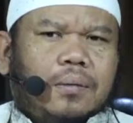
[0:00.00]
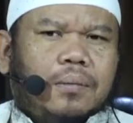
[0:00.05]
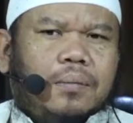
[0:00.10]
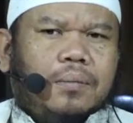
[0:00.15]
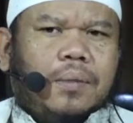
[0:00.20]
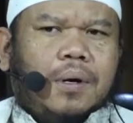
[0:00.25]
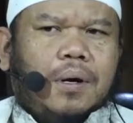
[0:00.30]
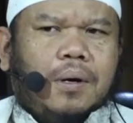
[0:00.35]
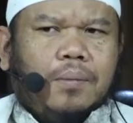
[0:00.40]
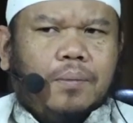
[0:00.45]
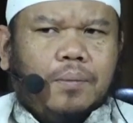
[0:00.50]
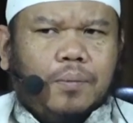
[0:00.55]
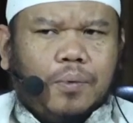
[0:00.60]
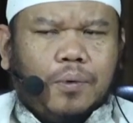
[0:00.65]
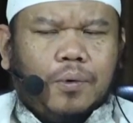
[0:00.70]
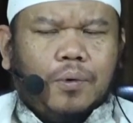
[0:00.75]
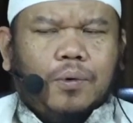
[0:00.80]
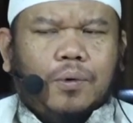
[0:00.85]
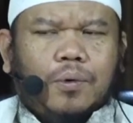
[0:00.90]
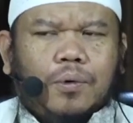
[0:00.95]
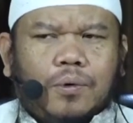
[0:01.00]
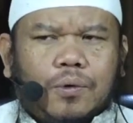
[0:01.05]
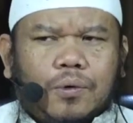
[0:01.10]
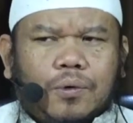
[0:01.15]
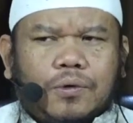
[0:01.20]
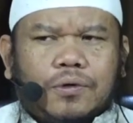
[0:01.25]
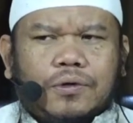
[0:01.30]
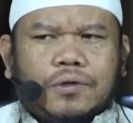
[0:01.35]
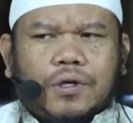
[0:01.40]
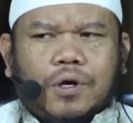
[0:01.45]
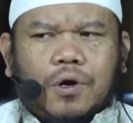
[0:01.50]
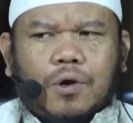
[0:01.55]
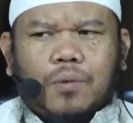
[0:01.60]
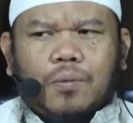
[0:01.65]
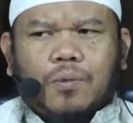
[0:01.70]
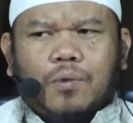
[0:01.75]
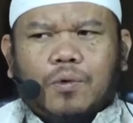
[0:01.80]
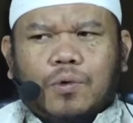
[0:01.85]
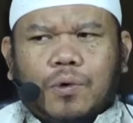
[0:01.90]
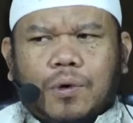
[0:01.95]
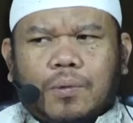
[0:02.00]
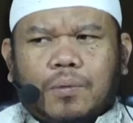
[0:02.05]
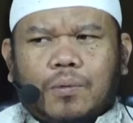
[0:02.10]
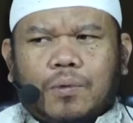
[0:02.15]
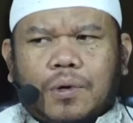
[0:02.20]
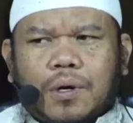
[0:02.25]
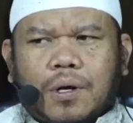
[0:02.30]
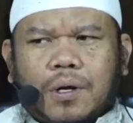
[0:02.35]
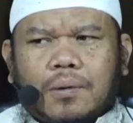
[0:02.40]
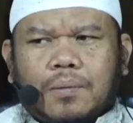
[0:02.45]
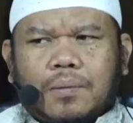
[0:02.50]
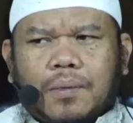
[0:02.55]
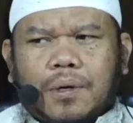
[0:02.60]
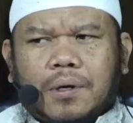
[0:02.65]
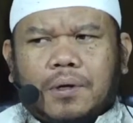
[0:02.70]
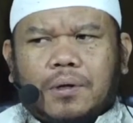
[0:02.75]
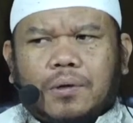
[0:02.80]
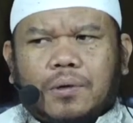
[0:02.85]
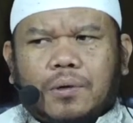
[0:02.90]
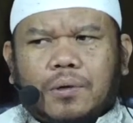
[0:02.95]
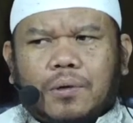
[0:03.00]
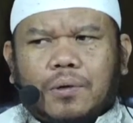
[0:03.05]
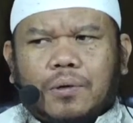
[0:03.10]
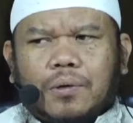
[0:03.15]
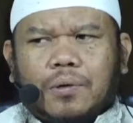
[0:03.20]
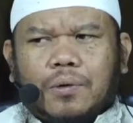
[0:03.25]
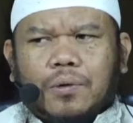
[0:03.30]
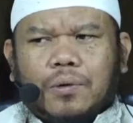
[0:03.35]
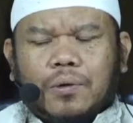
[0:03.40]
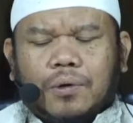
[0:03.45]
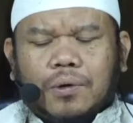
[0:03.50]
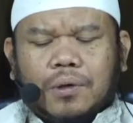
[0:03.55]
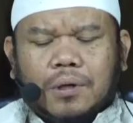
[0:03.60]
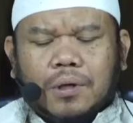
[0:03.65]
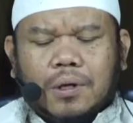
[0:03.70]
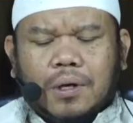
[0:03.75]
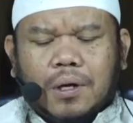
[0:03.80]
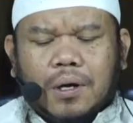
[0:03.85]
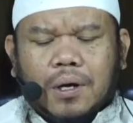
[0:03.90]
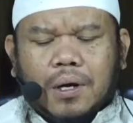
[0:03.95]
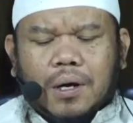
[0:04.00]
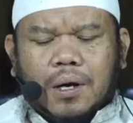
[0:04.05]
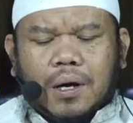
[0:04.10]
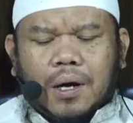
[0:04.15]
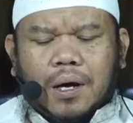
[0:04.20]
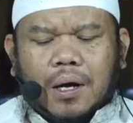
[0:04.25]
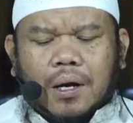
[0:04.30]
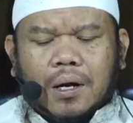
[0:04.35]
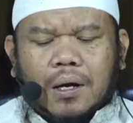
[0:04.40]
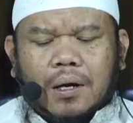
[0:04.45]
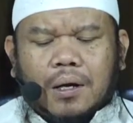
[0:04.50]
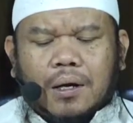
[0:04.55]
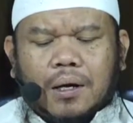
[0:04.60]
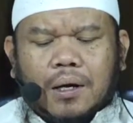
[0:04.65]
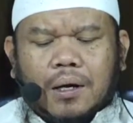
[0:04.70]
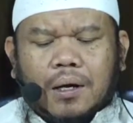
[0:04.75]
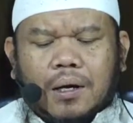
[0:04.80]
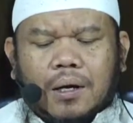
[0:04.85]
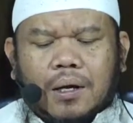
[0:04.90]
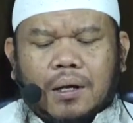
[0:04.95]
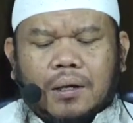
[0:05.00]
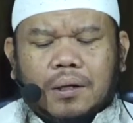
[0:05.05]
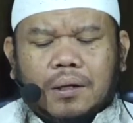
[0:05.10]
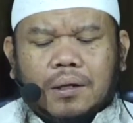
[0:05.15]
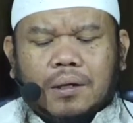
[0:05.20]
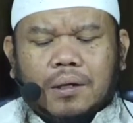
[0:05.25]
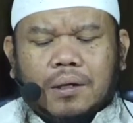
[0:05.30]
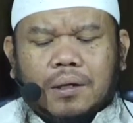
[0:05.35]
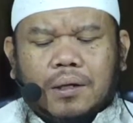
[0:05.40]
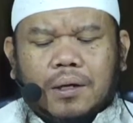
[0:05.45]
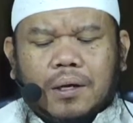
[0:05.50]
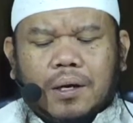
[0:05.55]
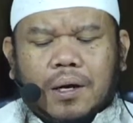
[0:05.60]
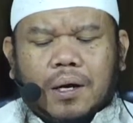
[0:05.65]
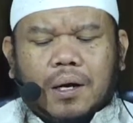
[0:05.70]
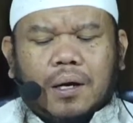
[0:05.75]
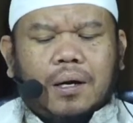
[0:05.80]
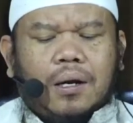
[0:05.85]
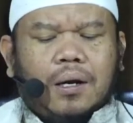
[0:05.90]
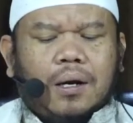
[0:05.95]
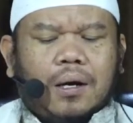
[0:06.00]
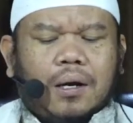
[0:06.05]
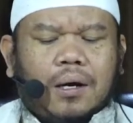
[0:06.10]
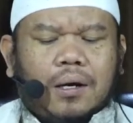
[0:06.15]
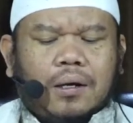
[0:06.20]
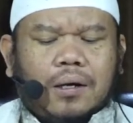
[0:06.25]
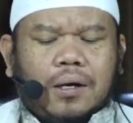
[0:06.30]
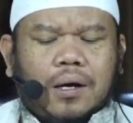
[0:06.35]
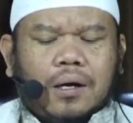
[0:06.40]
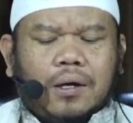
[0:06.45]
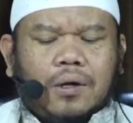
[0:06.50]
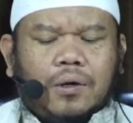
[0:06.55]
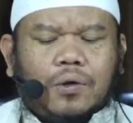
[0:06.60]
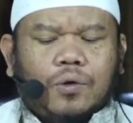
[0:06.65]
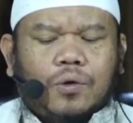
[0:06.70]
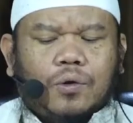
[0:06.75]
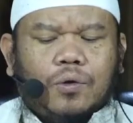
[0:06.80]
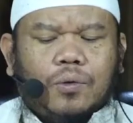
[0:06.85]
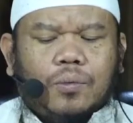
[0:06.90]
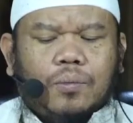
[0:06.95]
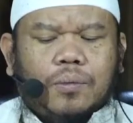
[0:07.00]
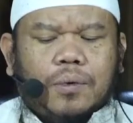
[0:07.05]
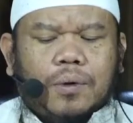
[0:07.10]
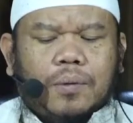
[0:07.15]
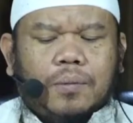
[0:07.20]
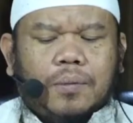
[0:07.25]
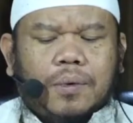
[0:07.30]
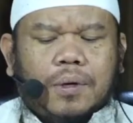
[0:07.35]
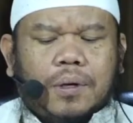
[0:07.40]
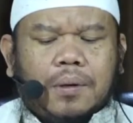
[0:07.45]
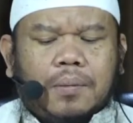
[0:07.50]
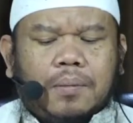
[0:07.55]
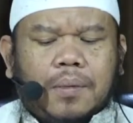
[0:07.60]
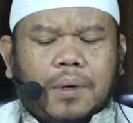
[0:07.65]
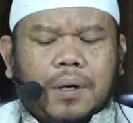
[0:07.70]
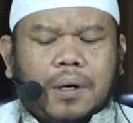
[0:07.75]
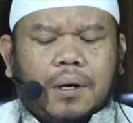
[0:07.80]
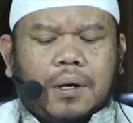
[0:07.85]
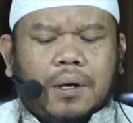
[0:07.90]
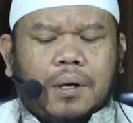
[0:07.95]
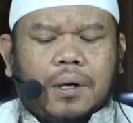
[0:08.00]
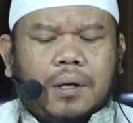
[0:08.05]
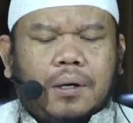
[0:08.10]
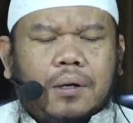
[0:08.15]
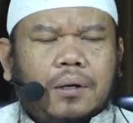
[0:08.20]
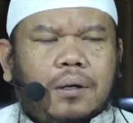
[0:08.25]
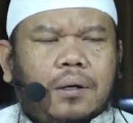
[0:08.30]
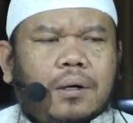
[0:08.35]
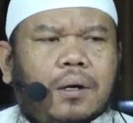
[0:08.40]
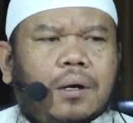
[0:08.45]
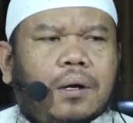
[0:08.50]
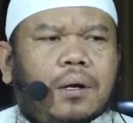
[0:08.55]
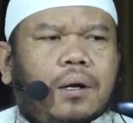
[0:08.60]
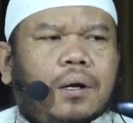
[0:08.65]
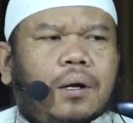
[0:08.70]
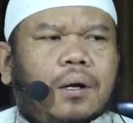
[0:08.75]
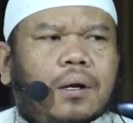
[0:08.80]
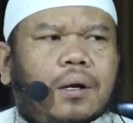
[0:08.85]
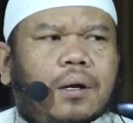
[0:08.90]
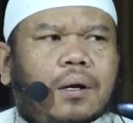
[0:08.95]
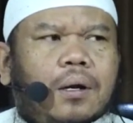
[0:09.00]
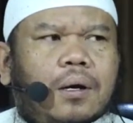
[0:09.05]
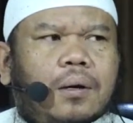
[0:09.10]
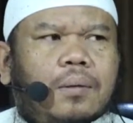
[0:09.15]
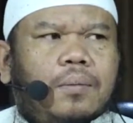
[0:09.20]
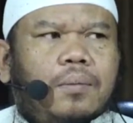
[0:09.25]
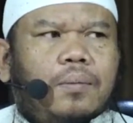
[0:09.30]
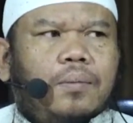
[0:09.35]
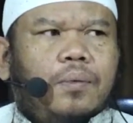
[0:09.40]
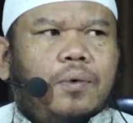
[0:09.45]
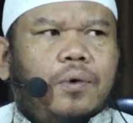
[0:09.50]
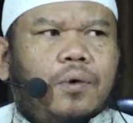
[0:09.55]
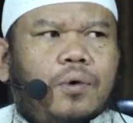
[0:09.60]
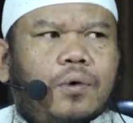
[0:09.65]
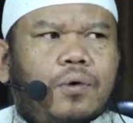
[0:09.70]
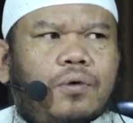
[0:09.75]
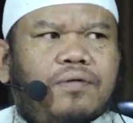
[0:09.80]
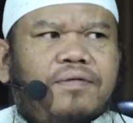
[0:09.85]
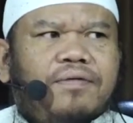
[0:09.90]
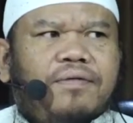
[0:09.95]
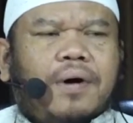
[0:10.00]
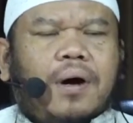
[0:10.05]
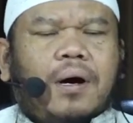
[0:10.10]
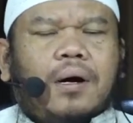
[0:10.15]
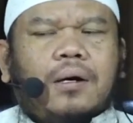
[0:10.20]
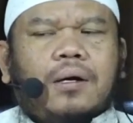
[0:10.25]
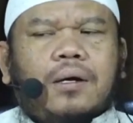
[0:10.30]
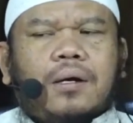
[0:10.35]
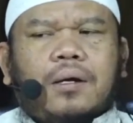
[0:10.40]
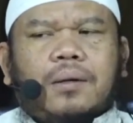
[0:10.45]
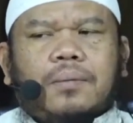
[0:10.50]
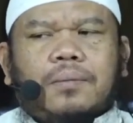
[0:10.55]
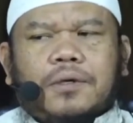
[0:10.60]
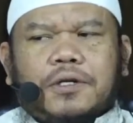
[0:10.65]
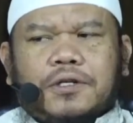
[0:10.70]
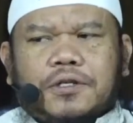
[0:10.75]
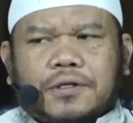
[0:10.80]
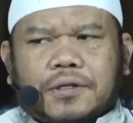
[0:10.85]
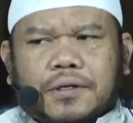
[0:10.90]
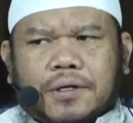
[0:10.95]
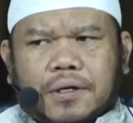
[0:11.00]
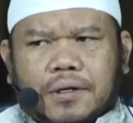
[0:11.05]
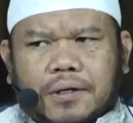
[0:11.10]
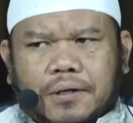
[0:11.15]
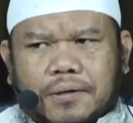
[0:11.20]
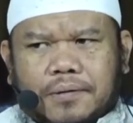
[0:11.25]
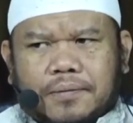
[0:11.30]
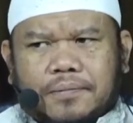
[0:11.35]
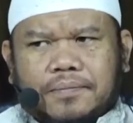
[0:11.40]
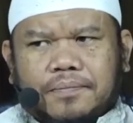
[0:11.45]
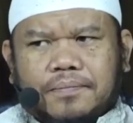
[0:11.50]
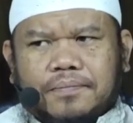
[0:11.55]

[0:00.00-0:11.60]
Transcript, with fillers: mampu untuk saum dua bulan berturut-turut, adakah gantinya? Ada, yaitu memberi makan 60 fakir miskin.